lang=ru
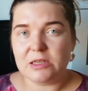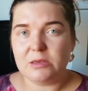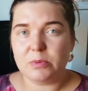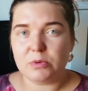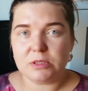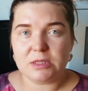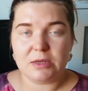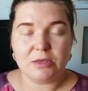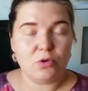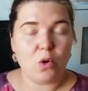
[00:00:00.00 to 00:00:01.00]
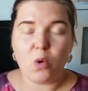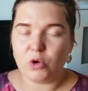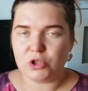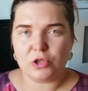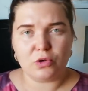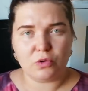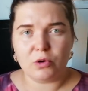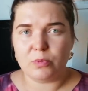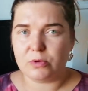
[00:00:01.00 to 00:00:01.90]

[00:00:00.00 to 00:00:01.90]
и просто ее очень легко и